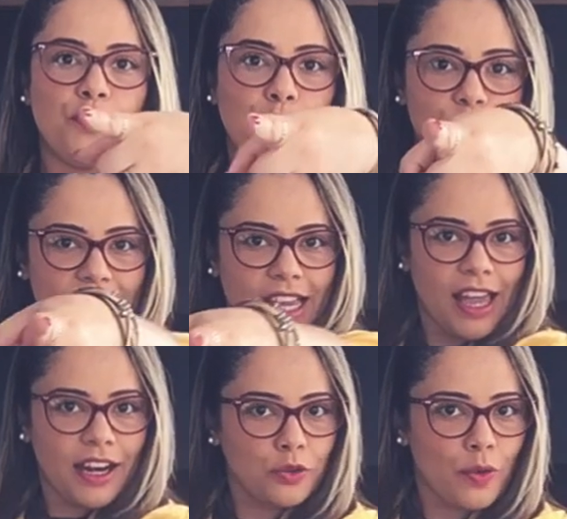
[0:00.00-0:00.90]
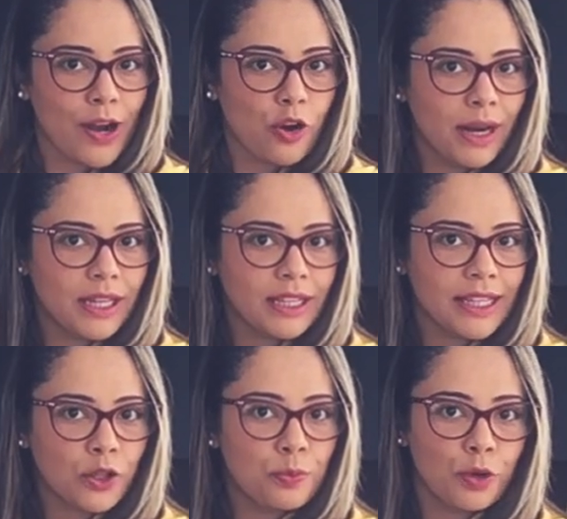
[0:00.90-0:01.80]
Você quer atuar como
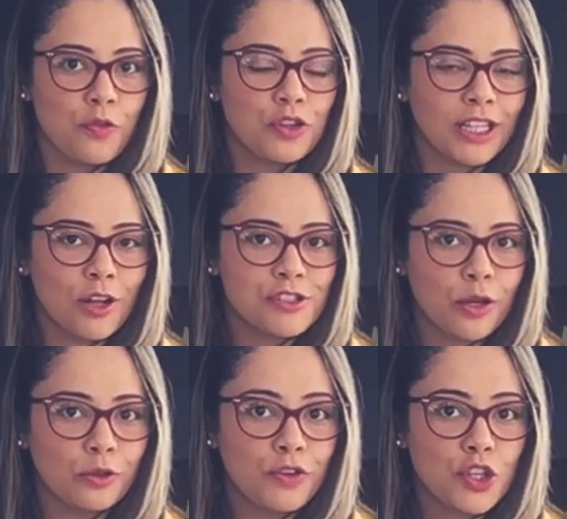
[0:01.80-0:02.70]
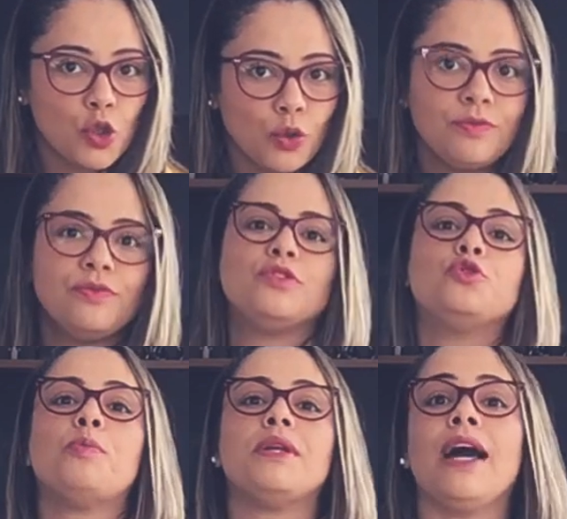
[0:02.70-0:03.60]
arquiteto profissional no século 21?
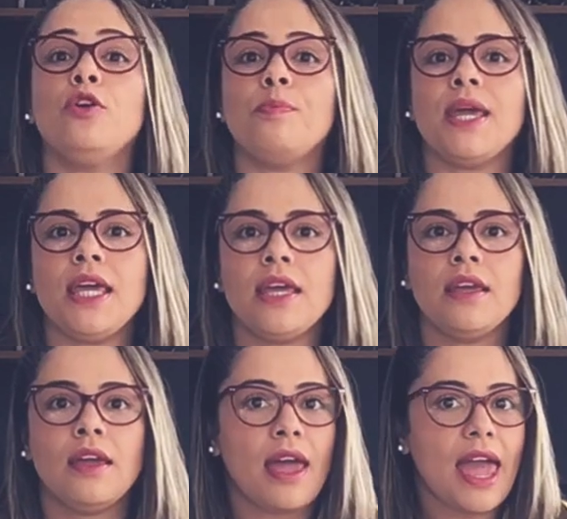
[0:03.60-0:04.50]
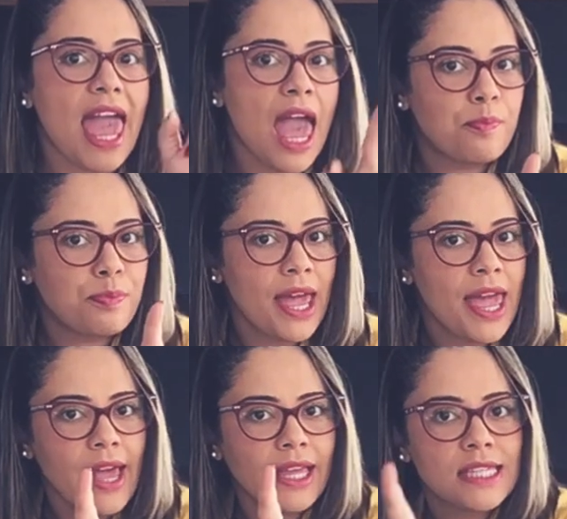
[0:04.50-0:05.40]
Dominar o BIM é
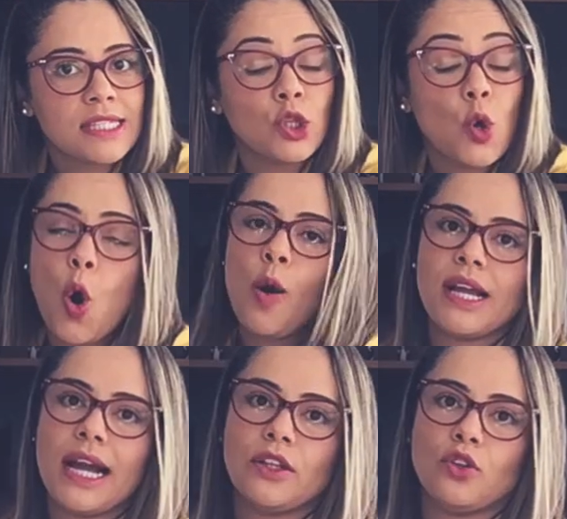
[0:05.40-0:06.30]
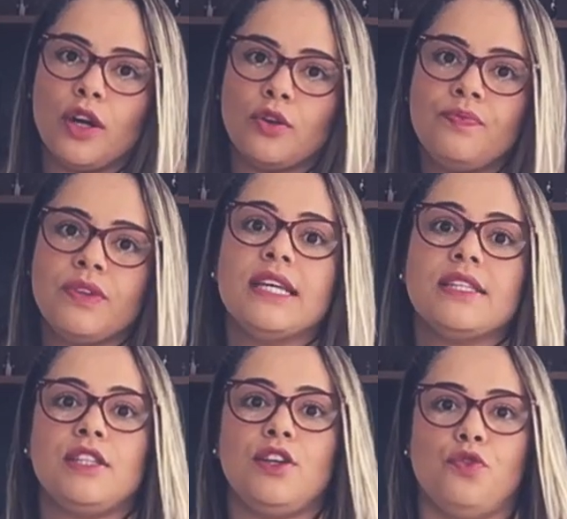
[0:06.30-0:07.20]
pré-requisito obrigatório.
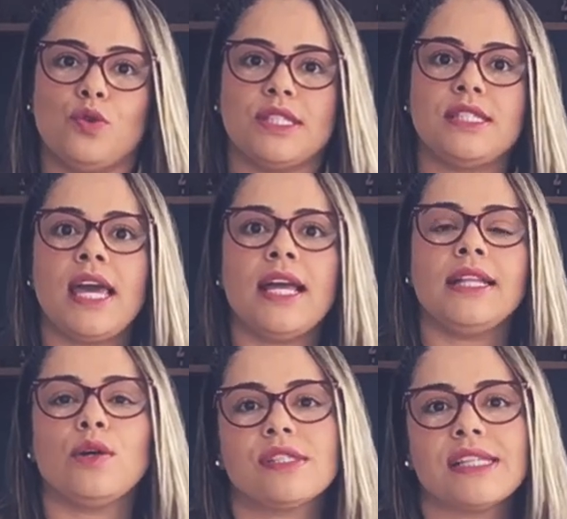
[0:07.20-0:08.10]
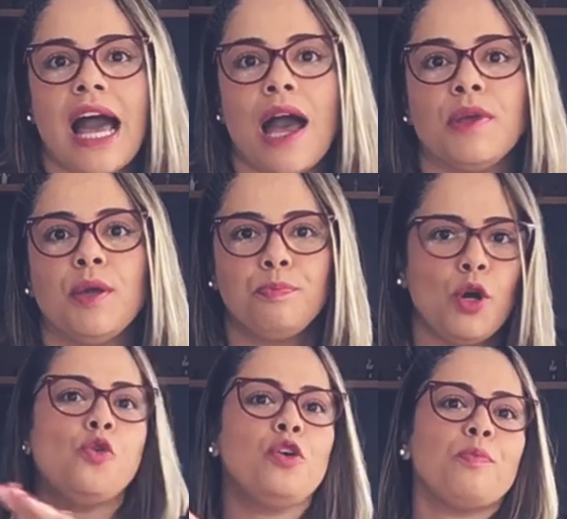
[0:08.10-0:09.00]
Se você não sabe,
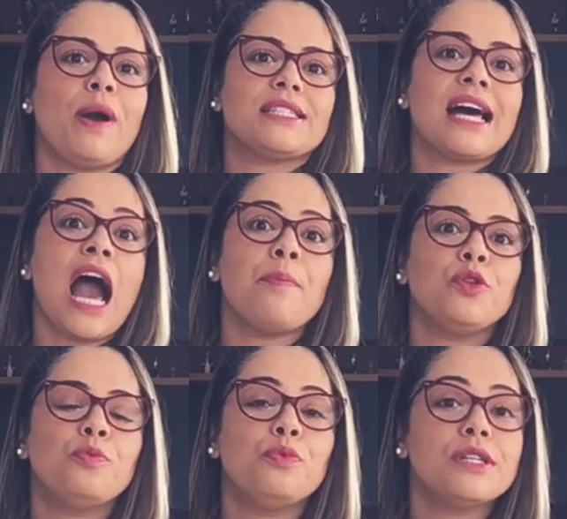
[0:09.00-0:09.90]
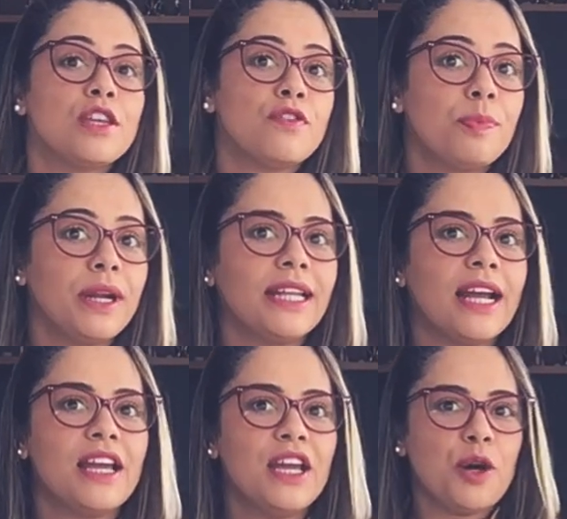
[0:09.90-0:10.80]
procure o mais rápido possível
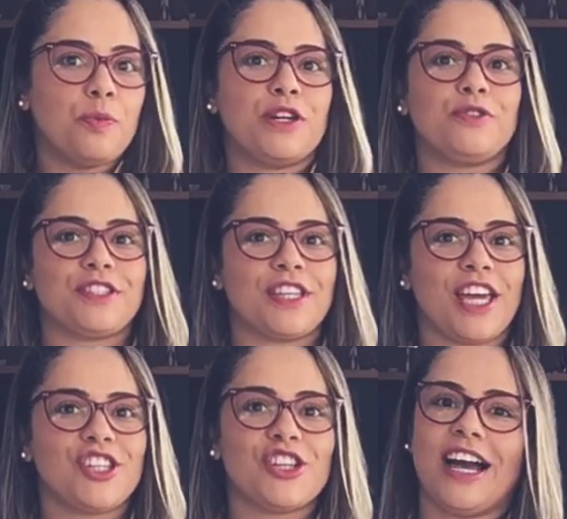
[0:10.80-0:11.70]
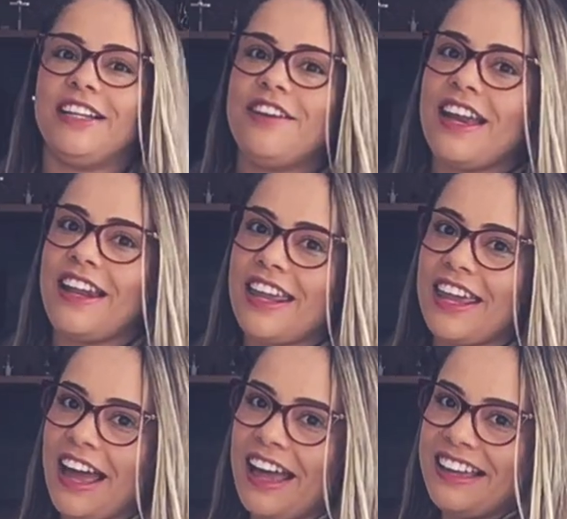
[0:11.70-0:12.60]
aprender, pois você já
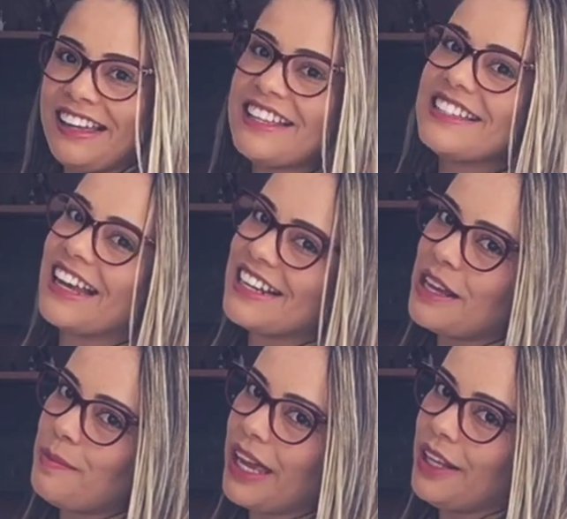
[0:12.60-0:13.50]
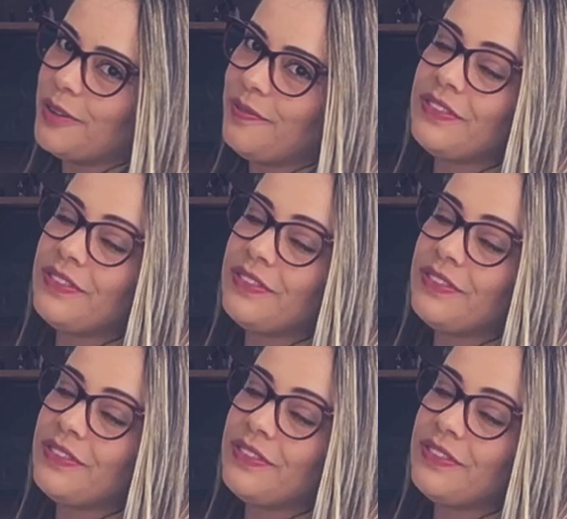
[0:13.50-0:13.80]
deveria estar sabendo.